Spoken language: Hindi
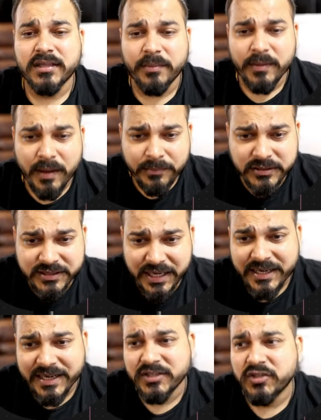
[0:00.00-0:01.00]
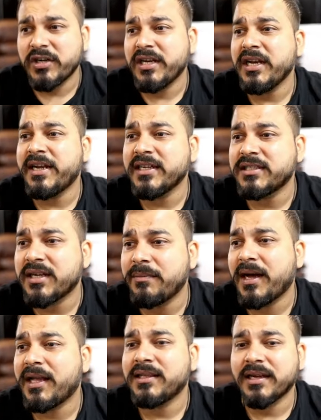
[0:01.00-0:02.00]
जब भी हम जेड टेस्ट और टी टेस्ट का
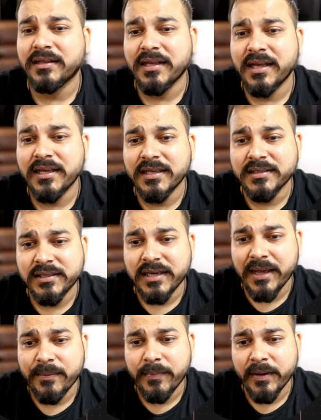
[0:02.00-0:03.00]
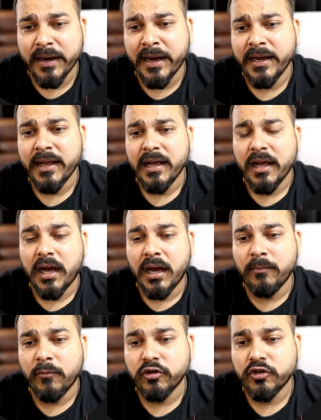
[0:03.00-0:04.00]
बात करते हैं इस टाइप में राइट
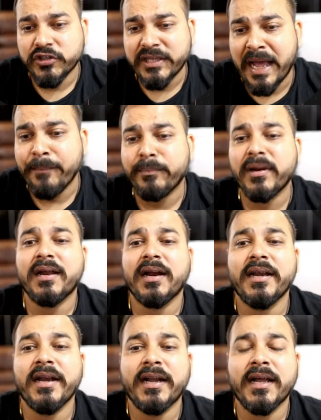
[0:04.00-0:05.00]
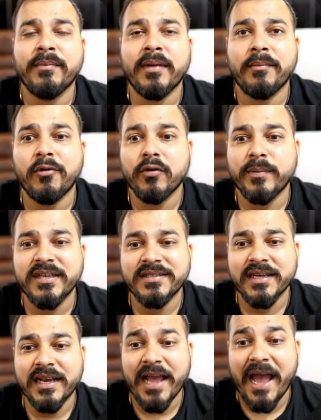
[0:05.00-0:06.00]
हम लोग जो सैम्पल का डेटा में हम लोग
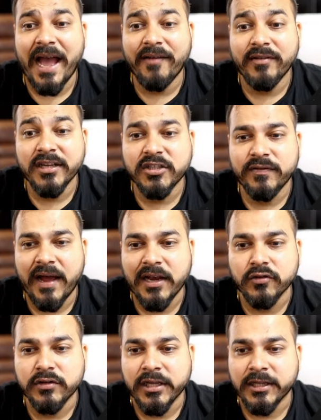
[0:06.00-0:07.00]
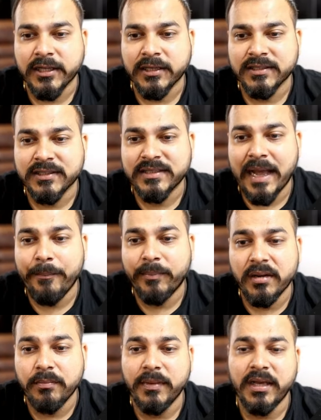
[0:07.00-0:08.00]
बेसिकली एवरेज वैल्यूज़ लेते हैं जैसे
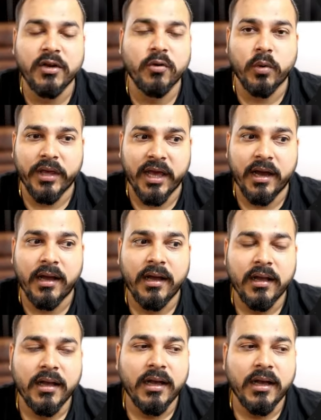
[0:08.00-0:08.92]
सैम्पल मीन हो गया